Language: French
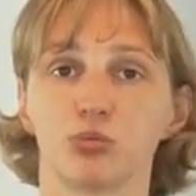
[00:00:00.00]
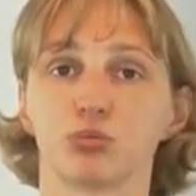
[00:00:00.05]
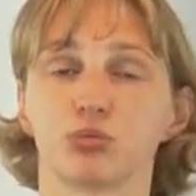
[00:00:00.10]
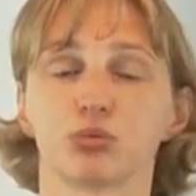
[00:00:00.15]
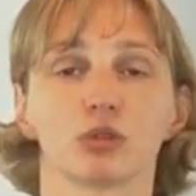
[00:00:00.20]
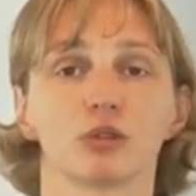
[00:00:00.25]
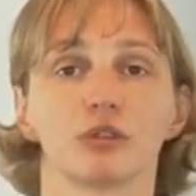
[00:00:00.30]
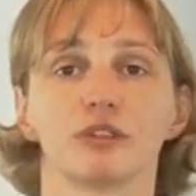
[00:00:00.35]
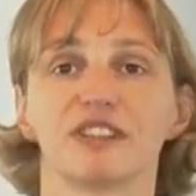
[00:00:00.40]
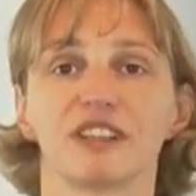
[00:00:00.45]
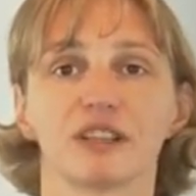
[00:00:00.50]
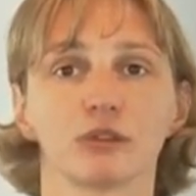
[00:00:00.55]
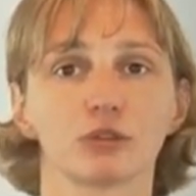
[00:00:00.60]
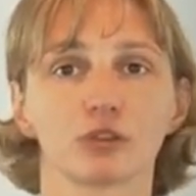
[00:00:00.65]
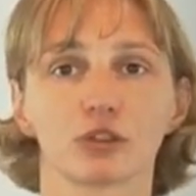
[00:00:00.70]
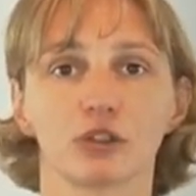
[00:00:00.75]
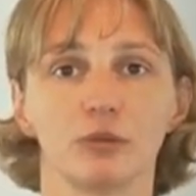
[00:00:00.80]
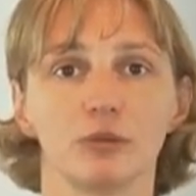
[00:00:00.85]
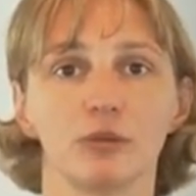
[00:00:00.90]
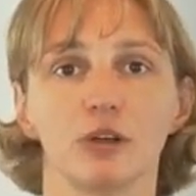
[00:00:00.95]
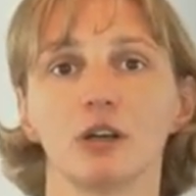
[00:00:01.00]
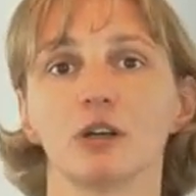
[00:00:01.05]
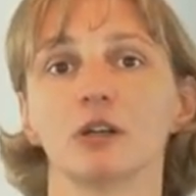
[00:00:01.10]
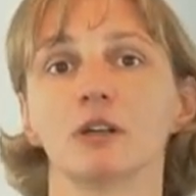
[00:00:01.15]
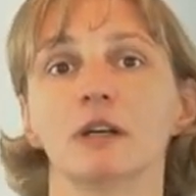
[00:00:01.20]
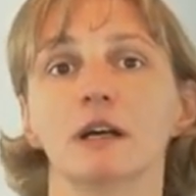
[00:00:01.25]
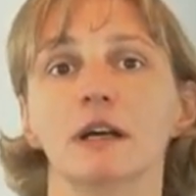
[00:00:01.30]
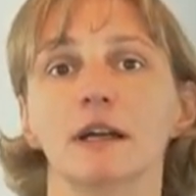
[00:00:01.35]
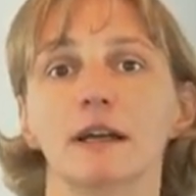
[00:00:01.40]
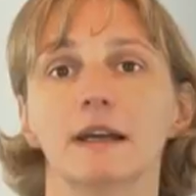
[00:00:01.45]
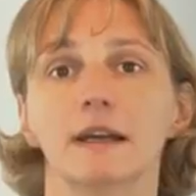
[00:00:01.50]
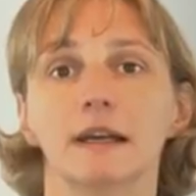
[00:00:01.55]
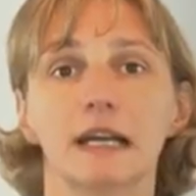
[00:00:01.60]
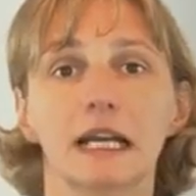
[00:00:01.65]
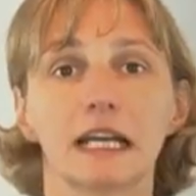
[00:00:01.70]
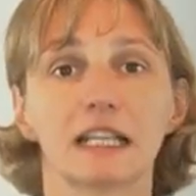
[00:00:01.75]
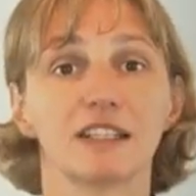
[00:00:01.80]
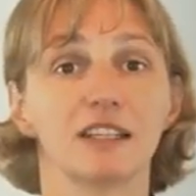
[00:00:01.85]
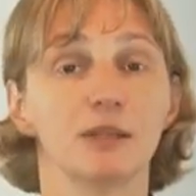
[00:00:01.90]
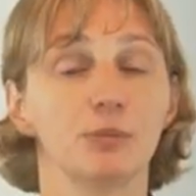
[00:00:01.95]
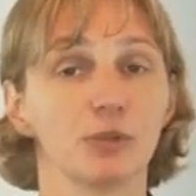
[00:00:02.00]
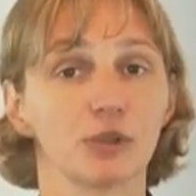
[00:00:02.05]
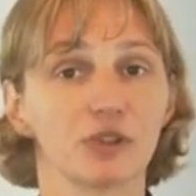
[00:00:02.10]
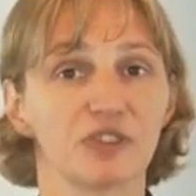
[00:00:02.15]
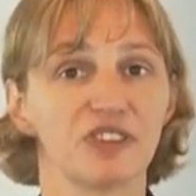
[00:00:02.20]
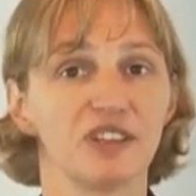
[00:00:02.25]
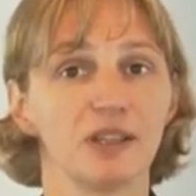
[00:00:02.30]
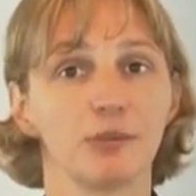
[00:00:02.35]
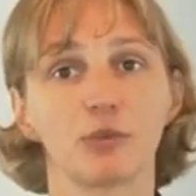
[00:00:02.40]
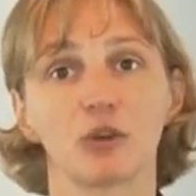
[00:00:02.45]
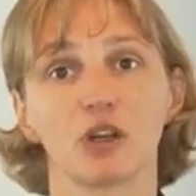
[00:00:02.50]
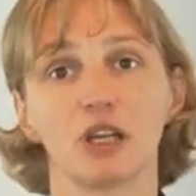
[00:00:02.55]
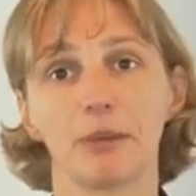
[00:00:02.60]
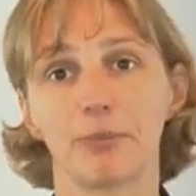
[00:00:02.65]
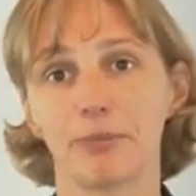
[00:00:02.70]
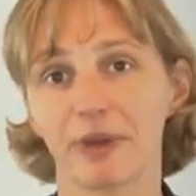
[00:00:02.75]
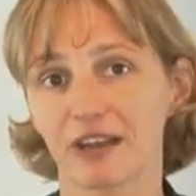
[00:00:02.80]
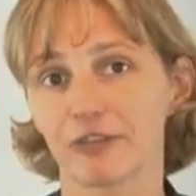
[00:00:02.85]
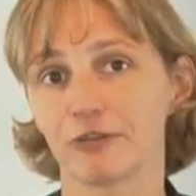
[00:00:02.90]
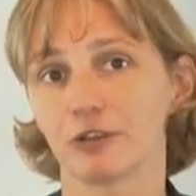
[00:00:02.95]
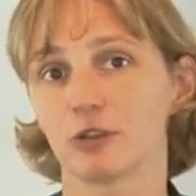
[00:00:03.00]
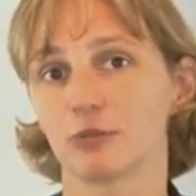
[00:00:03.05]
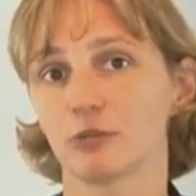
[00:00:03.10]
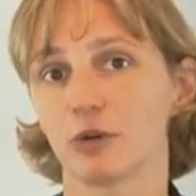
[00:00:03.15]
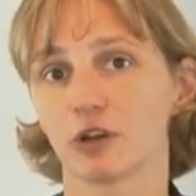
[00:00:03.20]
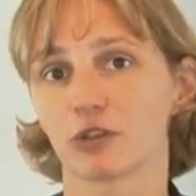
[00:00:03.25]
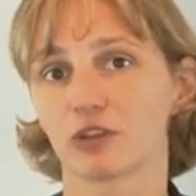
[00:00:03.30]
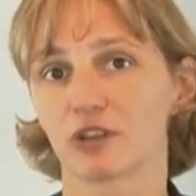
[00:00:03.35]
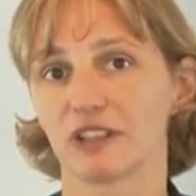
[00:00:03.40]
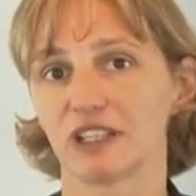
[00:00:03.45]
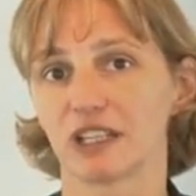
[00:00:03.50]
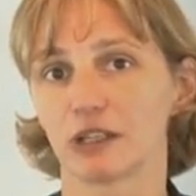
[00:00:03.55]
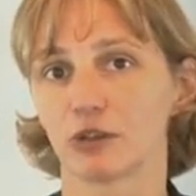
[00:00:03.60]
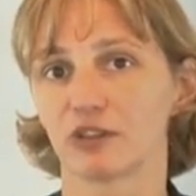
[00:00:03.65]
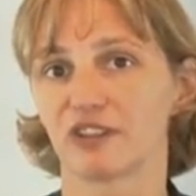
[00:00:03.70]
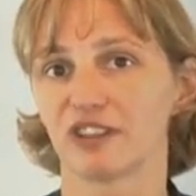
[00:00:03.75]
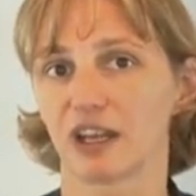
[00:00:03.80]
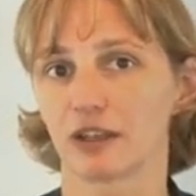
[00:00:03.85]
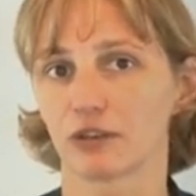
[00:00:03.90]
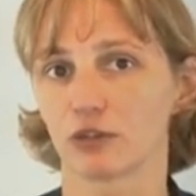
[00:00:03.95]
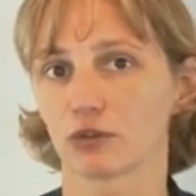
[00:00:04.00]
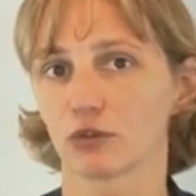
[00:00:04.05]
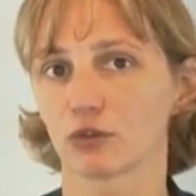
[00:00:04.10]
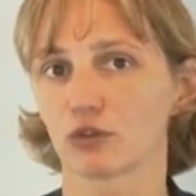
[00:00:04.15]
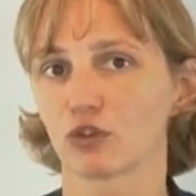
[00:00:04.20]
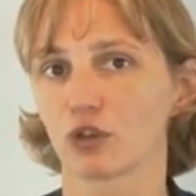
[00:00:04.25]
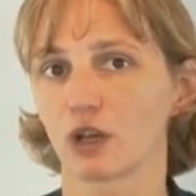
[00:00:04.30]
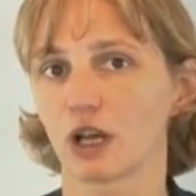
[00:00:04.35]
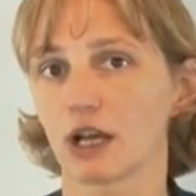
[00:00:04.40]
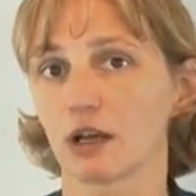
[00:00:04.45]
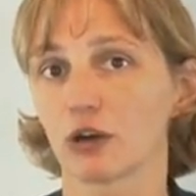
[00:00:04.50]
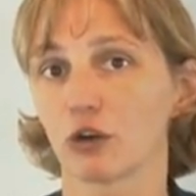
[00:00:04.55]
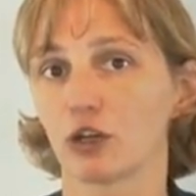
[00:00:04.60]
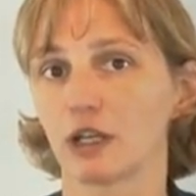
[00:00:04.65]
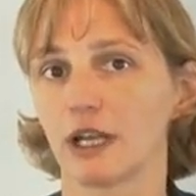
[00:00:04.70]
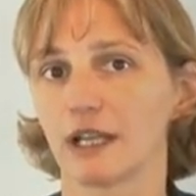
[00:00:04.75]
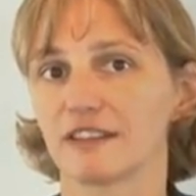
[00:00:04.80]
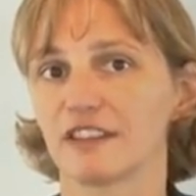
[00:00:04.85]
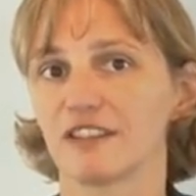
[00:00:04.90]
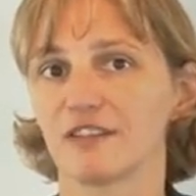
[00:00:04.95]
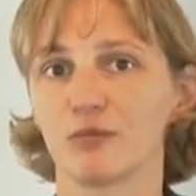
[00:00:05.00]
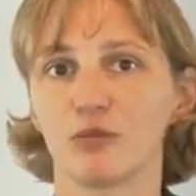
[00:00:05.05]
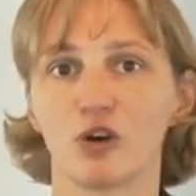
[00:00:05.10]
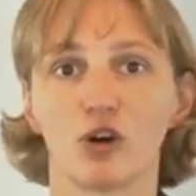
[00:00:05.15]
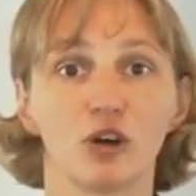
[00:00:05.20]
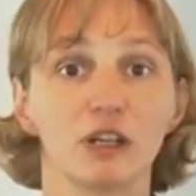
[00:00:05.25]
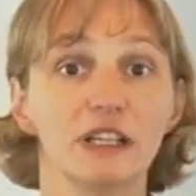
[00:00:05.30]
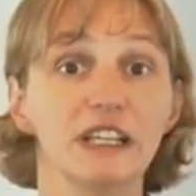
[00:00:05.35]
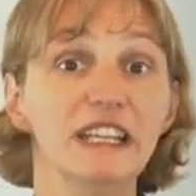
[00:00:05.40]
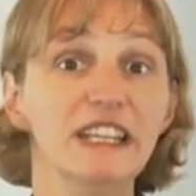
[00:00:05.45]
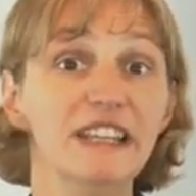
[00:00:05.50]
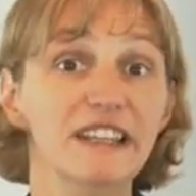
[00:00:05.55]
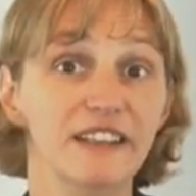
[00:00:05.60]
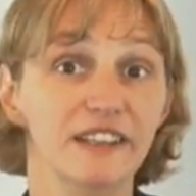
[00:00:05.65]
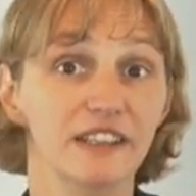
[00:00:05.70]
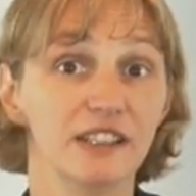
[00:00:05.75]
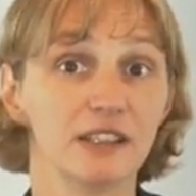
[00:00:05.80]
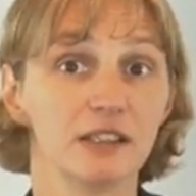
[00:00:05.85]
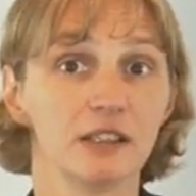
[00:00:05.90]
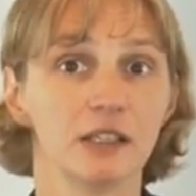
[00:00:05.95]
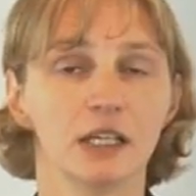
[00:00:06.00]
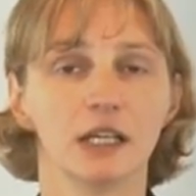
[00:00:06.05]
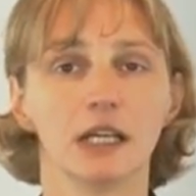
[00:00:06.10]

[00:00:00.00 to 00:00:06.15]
Pour le dire autrement, est-il possible que les performances en négociation soient relativement innées